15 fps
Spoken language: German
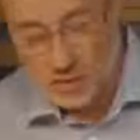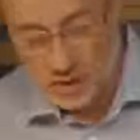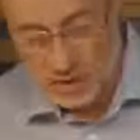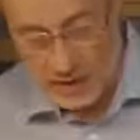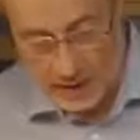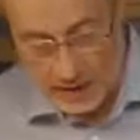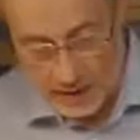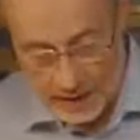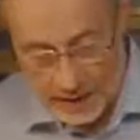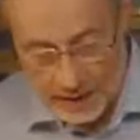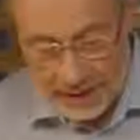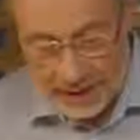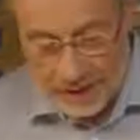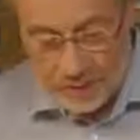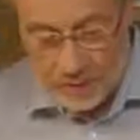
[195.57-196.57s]
durcheinander.
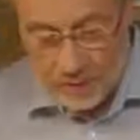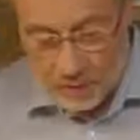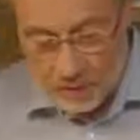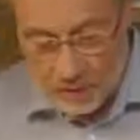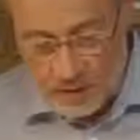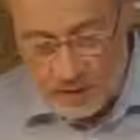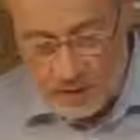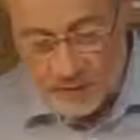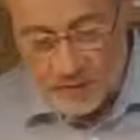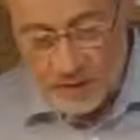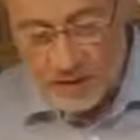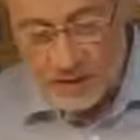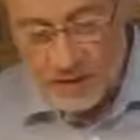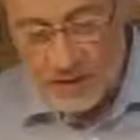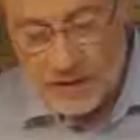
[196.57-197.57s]
Und der,
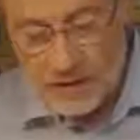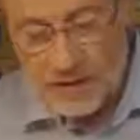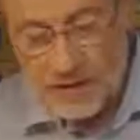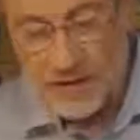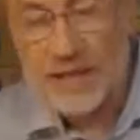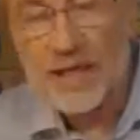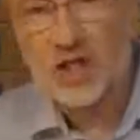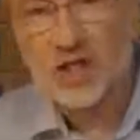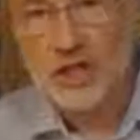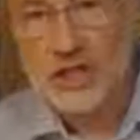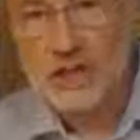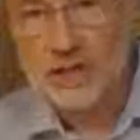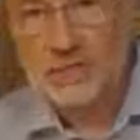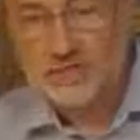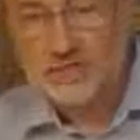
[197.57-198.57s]
die sind, ist
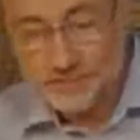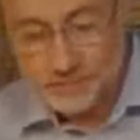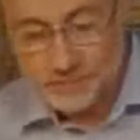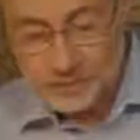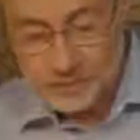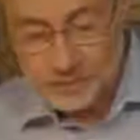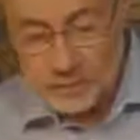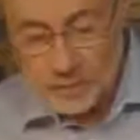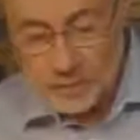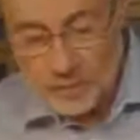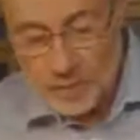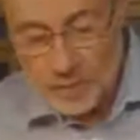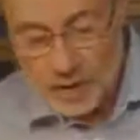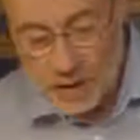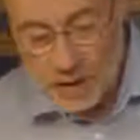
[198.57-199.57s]
erschienen
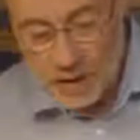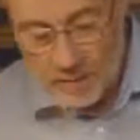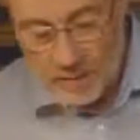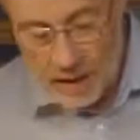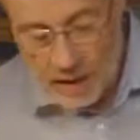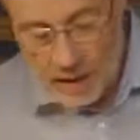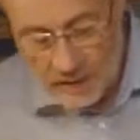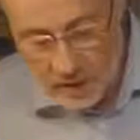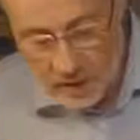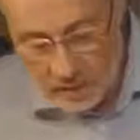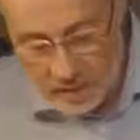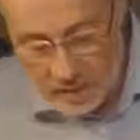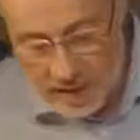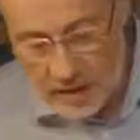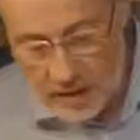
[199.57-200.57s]
im
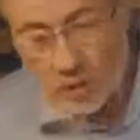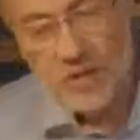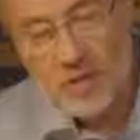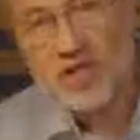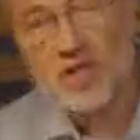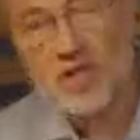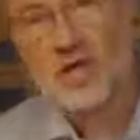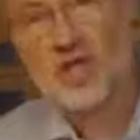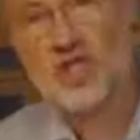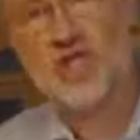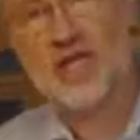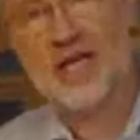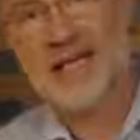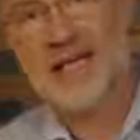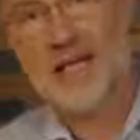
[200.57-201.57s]
Environmental
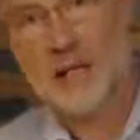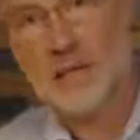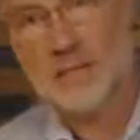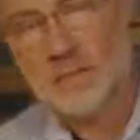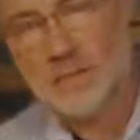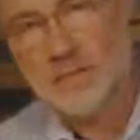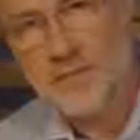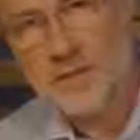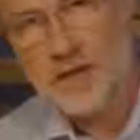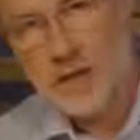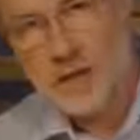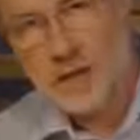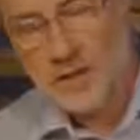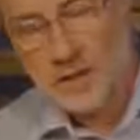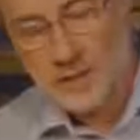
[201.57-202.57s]
Research Letter.
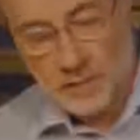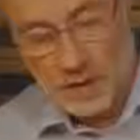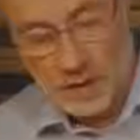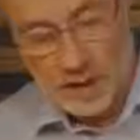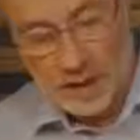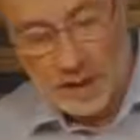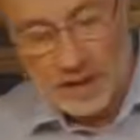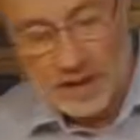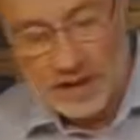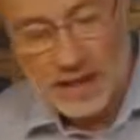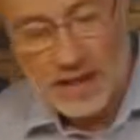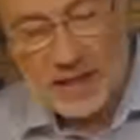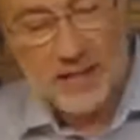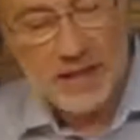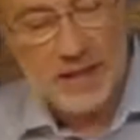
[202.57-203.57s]
Also,
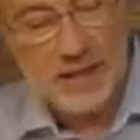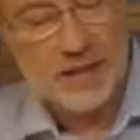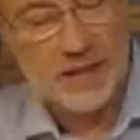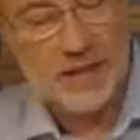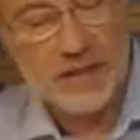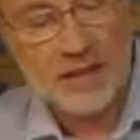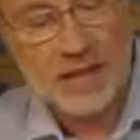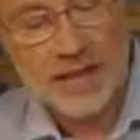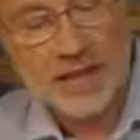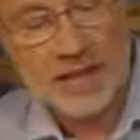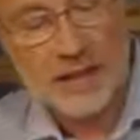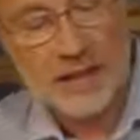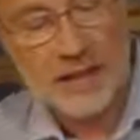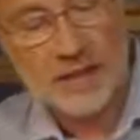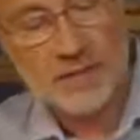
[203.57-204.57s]
diese Arbeit ist
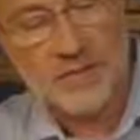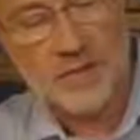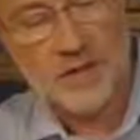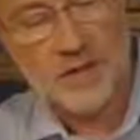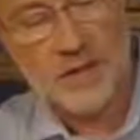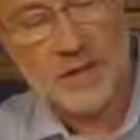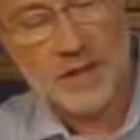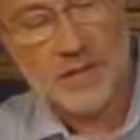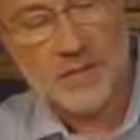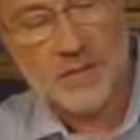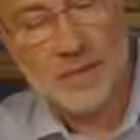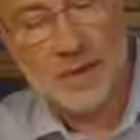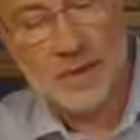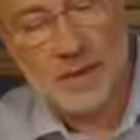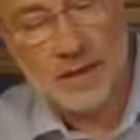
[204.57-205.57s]
eingereicht worden
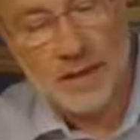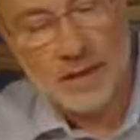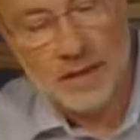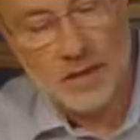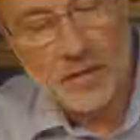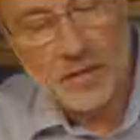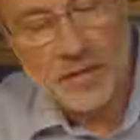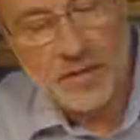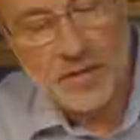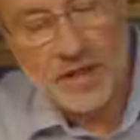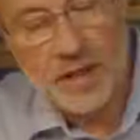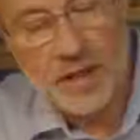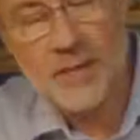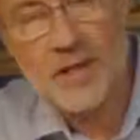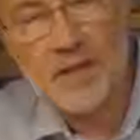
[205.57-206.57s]
am äh,
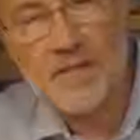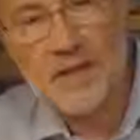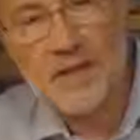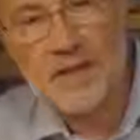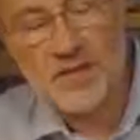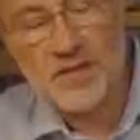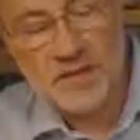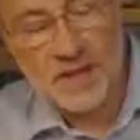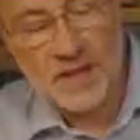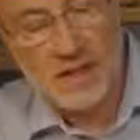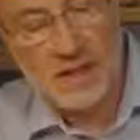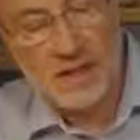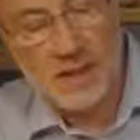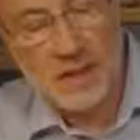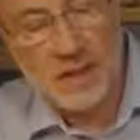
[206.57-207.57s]
19. April
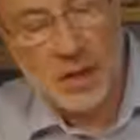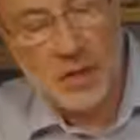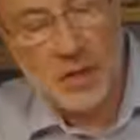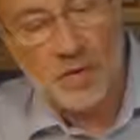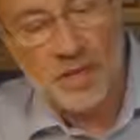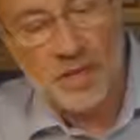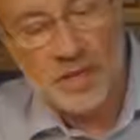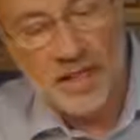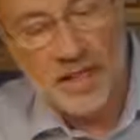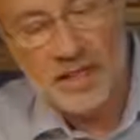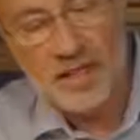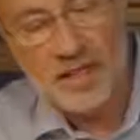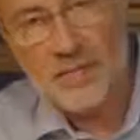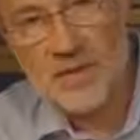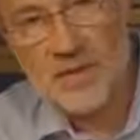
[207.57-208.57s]
2016 und ist
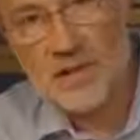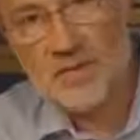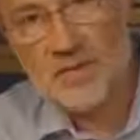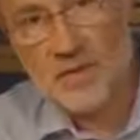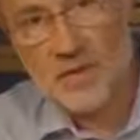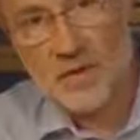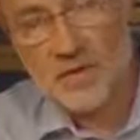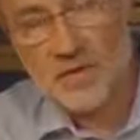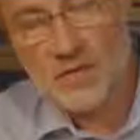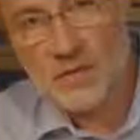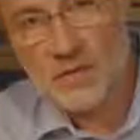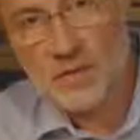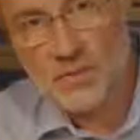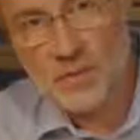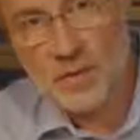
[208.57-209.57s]
akzeptiert worden
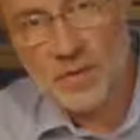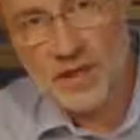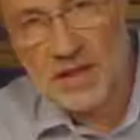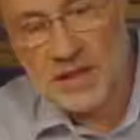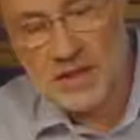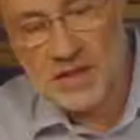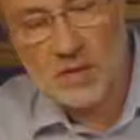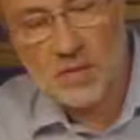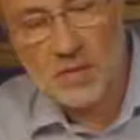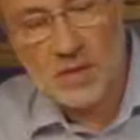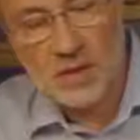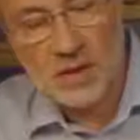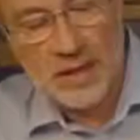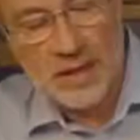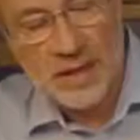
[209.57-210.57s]
zur
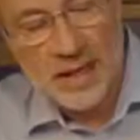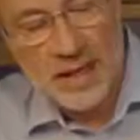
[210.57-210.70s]
Publikation